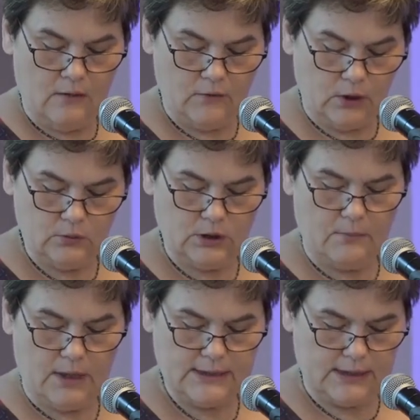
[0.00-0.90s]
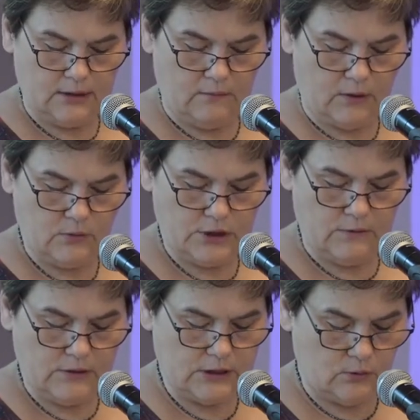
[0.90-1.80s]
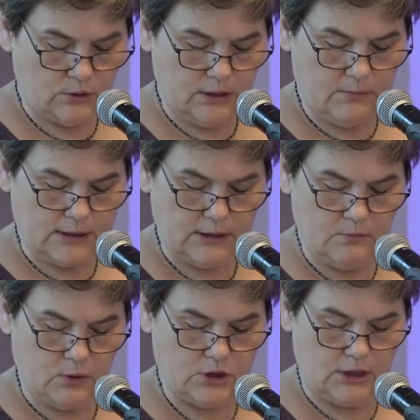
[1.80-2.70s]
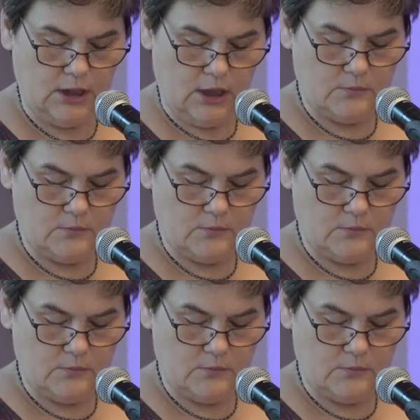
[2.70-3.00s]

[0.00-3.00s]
W wielu domach znajdowały się wizerunki Matki Bożej,